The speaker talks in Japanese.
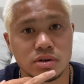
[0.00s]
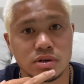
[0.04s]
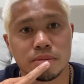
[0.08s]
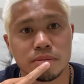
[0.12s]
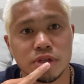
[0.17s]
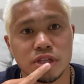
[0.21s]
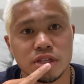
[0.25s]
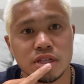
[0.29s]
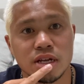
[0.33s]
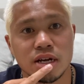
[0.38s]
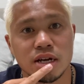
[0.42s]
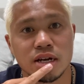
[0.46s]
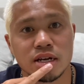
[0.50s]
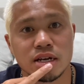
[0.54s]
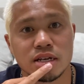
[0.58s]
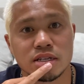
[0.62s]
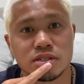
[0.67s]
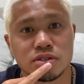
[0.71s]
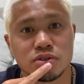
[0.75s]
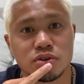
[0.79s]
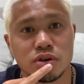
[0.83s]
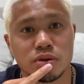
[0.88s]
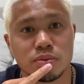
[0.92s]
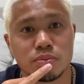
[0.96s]
みんな
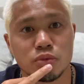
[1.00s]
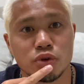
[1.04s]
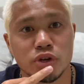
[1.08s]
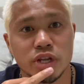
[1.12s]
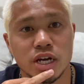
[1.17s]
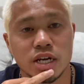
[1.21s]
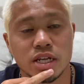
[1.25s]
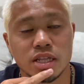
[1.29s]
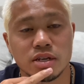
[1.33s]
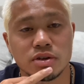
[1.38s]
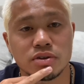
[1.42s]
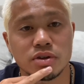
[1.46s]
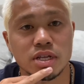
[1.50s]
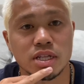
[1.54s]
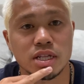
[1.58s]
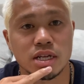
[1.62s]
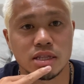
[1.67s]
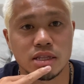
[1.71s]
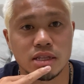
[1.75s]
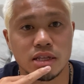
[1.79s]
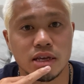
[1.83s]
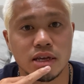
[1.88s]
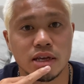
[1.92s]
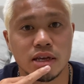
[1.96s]
すごい盛り上げてくれた
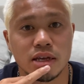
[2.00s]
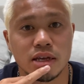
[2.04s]
んで、